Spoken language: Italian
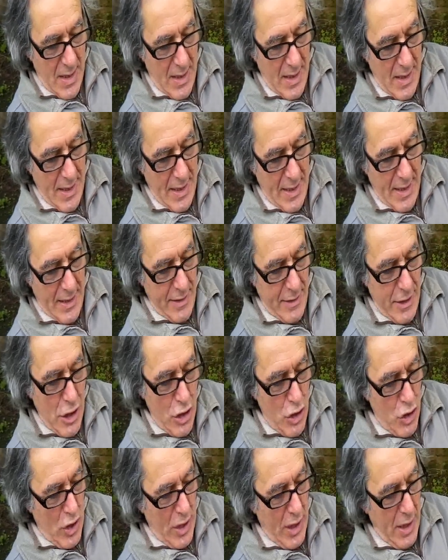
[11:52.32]
Eh,
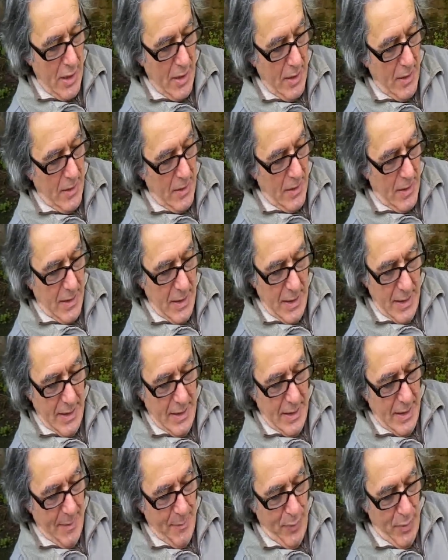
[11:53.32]
dice
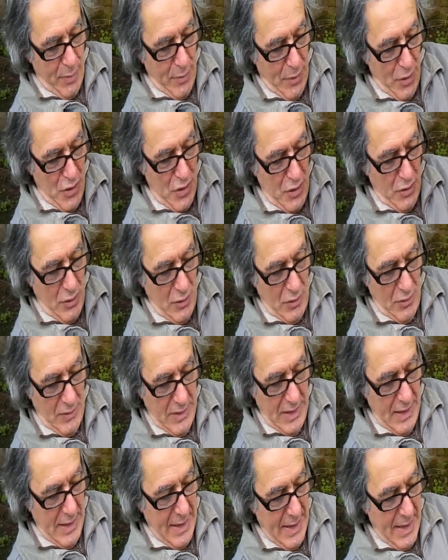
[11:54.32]
eh, a proposito
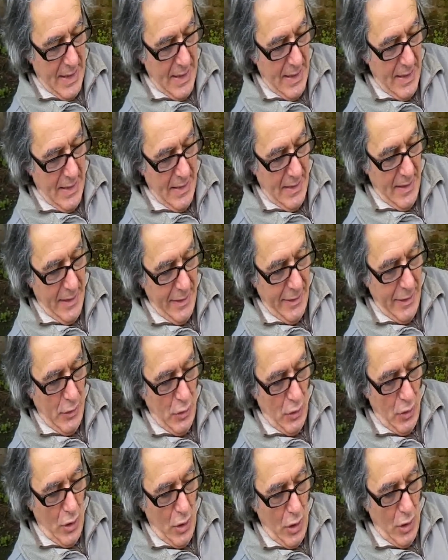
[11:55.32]

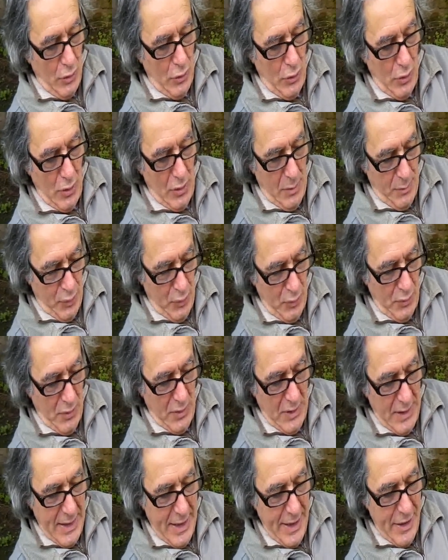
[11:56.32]
dell'articolo 8
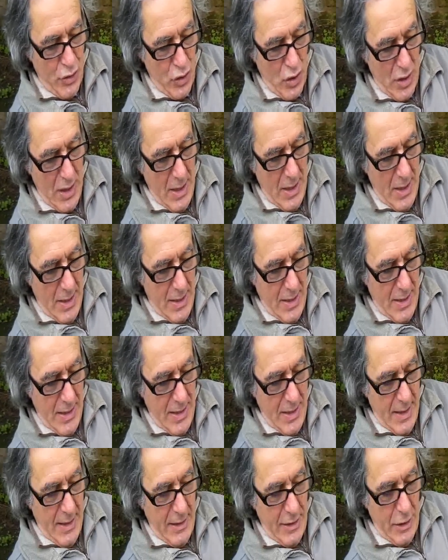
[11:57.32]
appunto, della legge
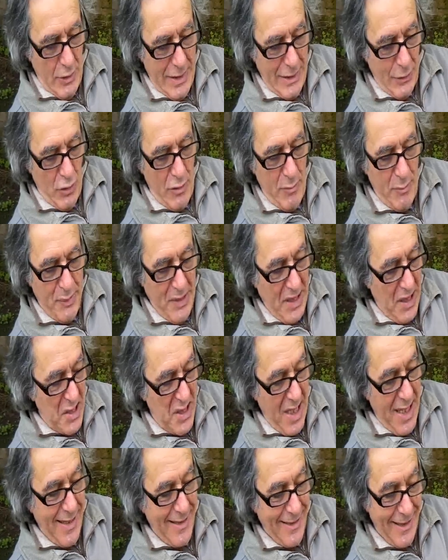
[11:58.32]
eh, intitolato
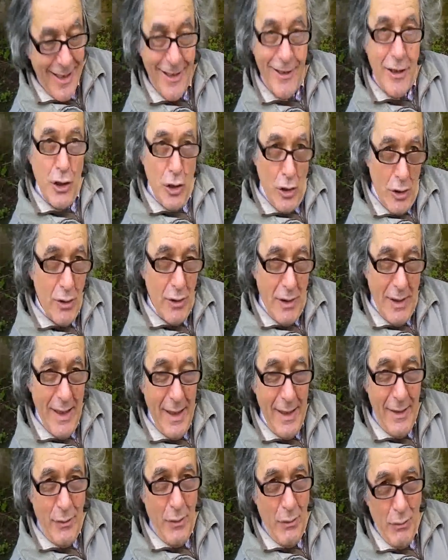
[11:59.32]
Impresa e credito,
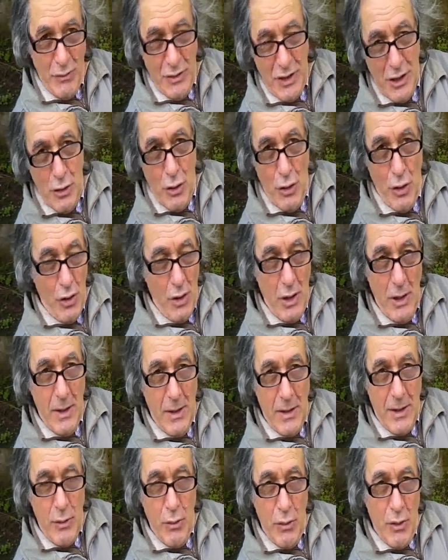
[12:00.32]
eh, un titolo
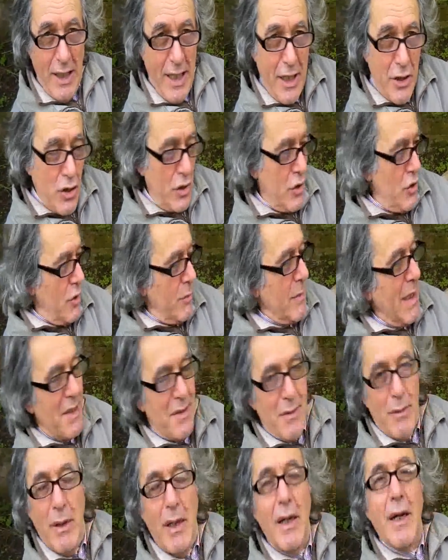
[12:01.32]
che uno legge e dice beh
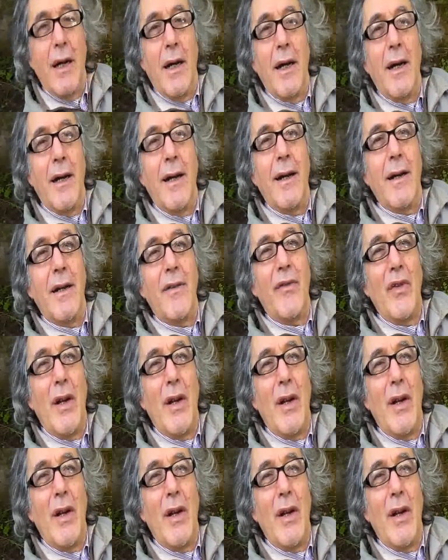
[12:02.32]
insomma eh,